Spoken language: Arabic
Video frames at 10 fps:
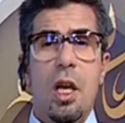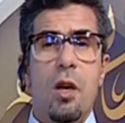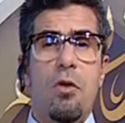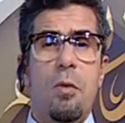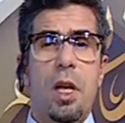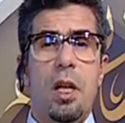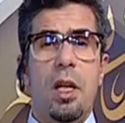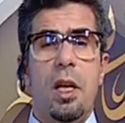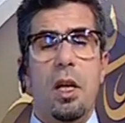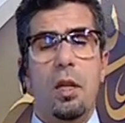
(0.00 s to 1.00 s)
وما
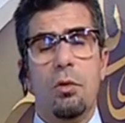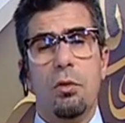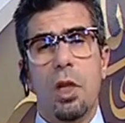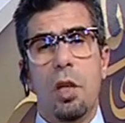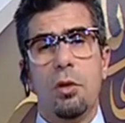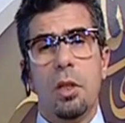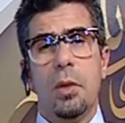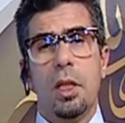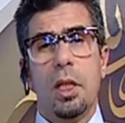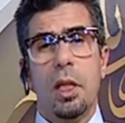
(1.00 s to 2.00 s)
نهى عنه الله
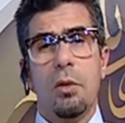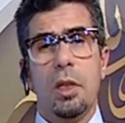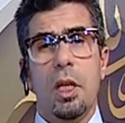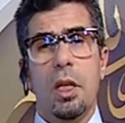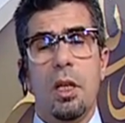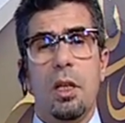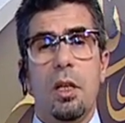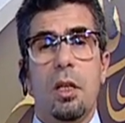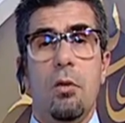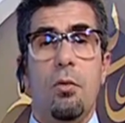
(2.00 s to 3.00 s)
تبارك وتعالى
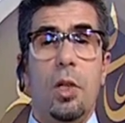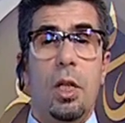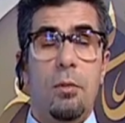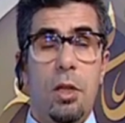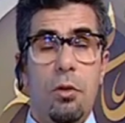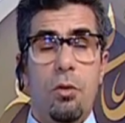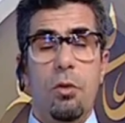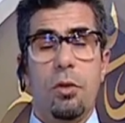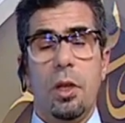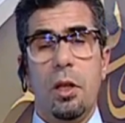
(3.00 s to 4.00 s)
ونبيه
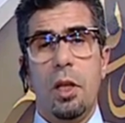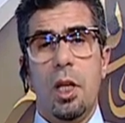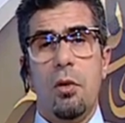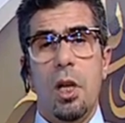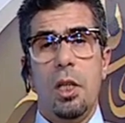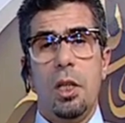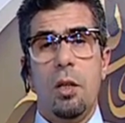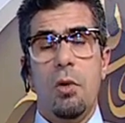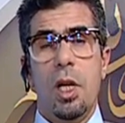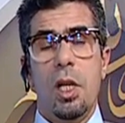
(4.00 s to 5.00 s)
صلى الله عليه
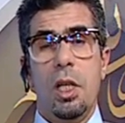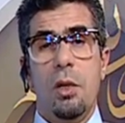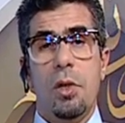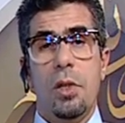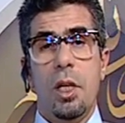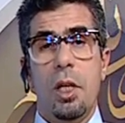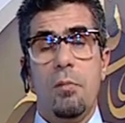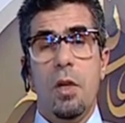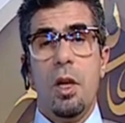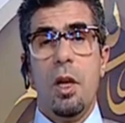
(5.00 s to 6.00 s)
وآله وسلم
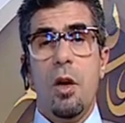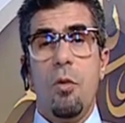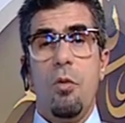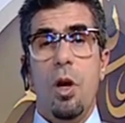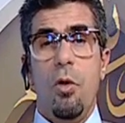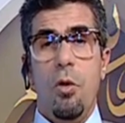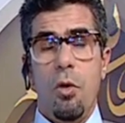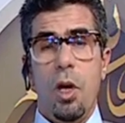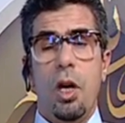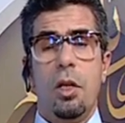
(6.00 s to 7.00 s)

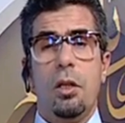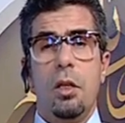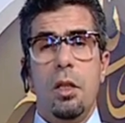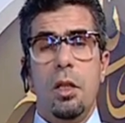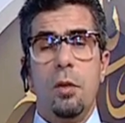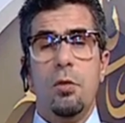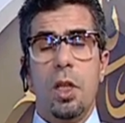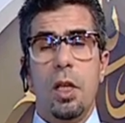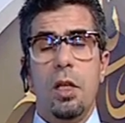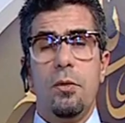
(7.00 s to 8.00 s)
وحق
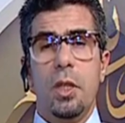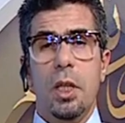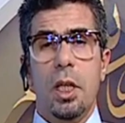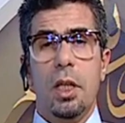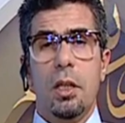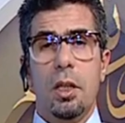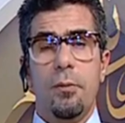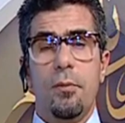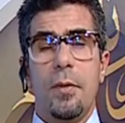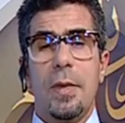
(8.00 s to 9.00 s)
للمكلفين أيضا
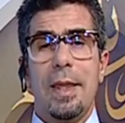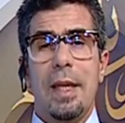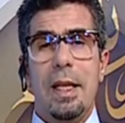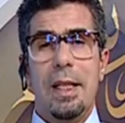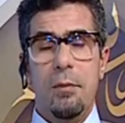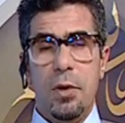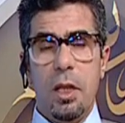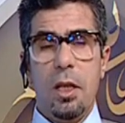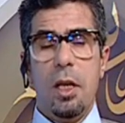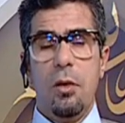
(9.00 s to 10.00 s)

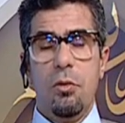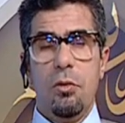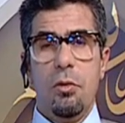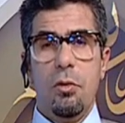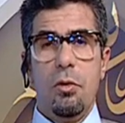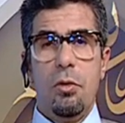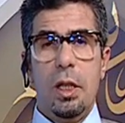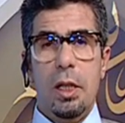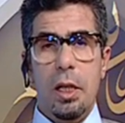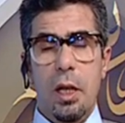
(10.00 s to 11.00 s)
الامتثال
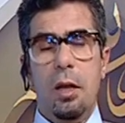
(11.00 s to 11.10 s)
له